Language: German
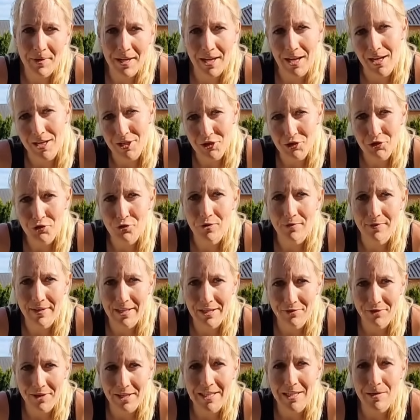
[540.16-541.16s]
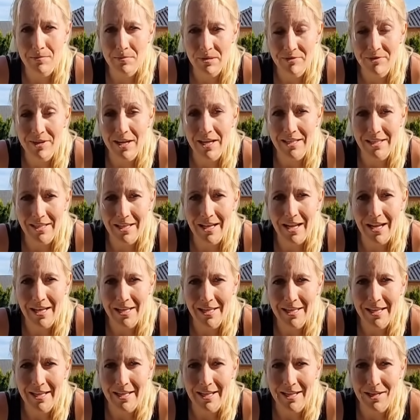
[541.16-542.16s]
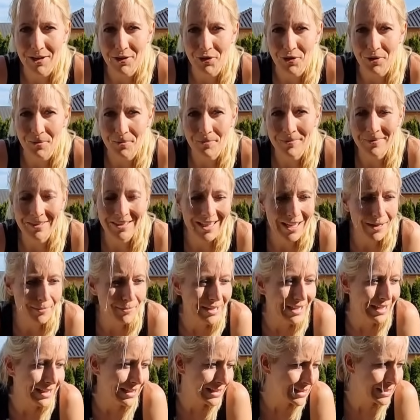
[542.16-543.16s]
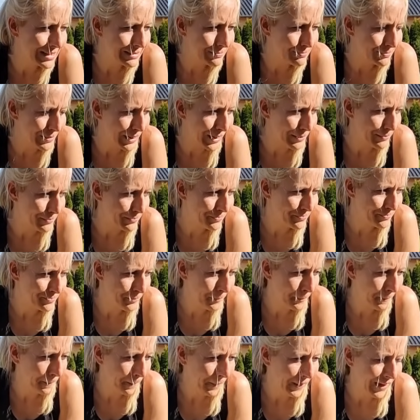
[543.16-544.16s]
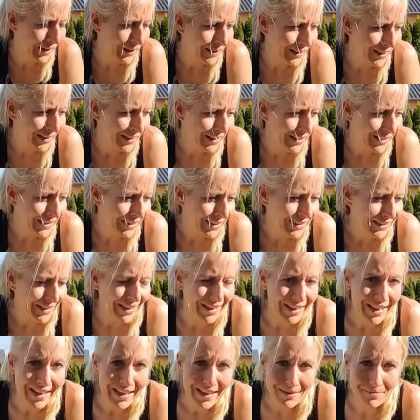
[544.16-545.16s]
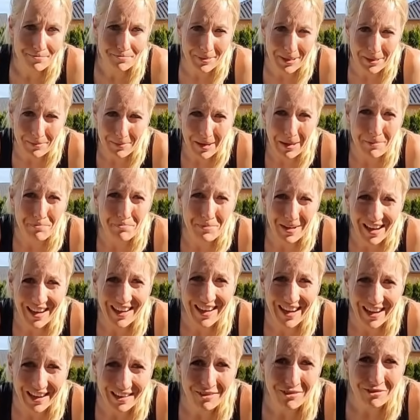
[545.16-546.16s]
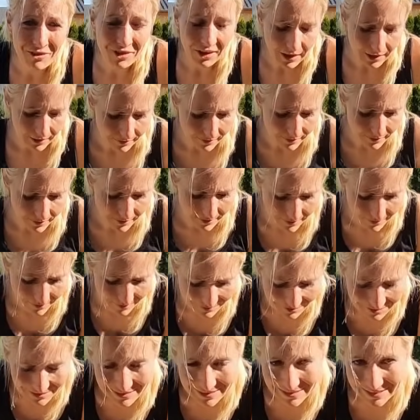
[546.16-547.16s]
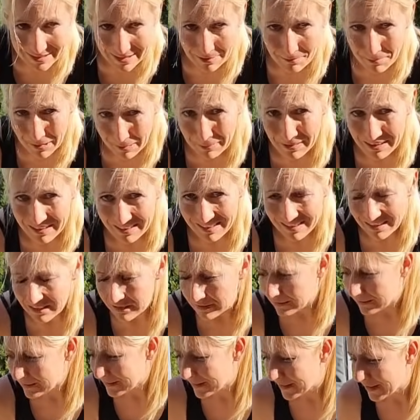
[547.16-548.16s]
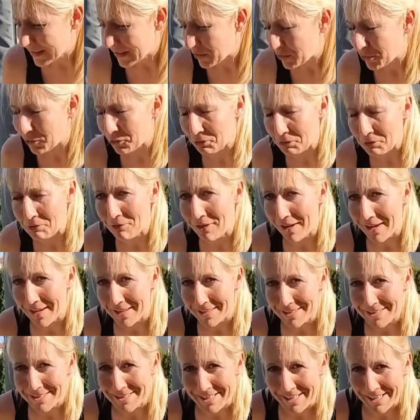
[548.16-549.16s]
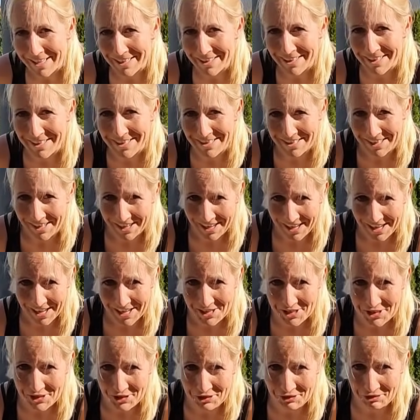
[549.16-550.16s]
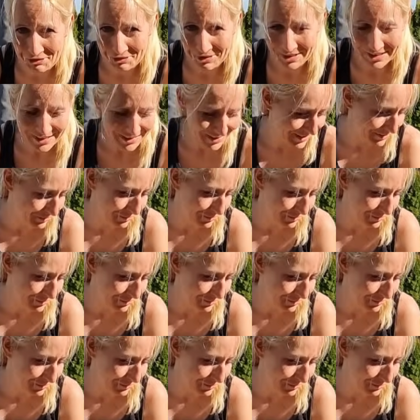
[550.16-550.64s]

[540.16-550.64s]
Garagentor wegfahren, damit wir an den Anhänger kommen. Dabei ist beim, naja, beim am Berg anfahren äh, der Papa rückwärts gegen das Garagentor.